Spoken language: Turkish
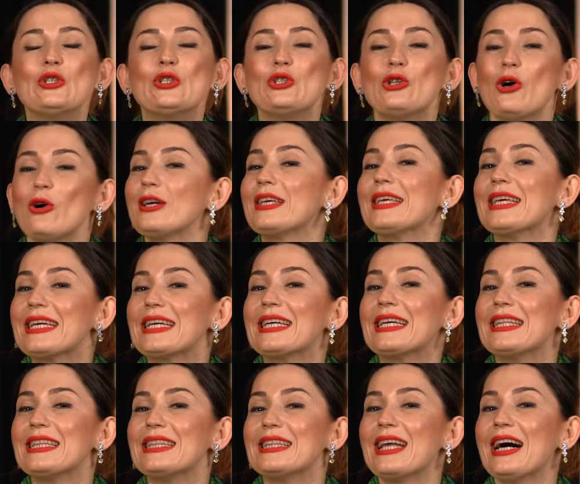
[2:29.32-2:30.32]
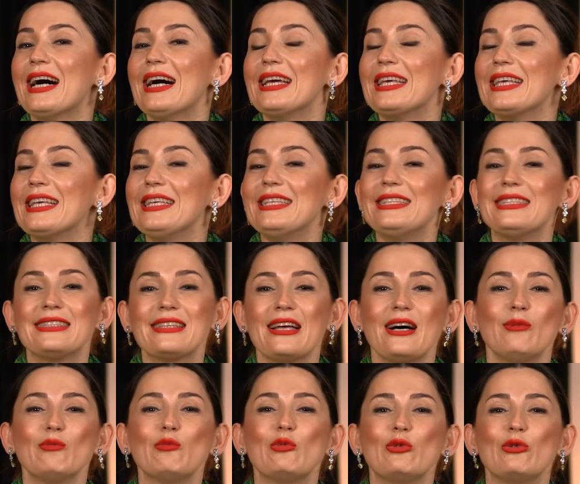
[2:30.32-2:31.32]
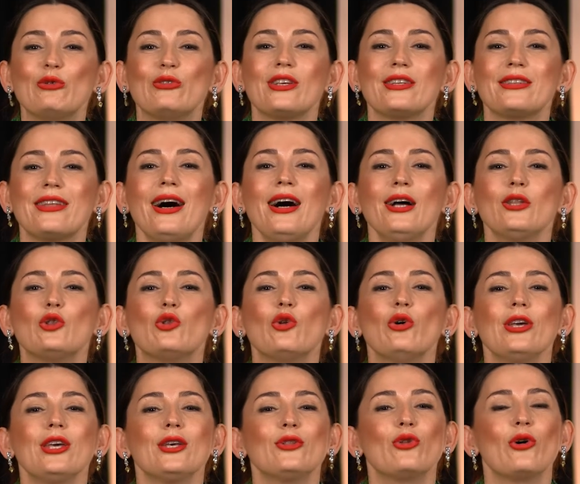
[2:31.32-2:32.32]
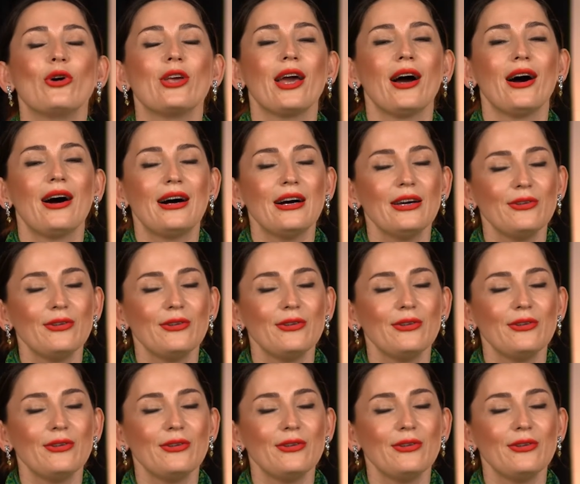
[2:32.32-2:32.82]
çok yakında İstanbul'da da doya doya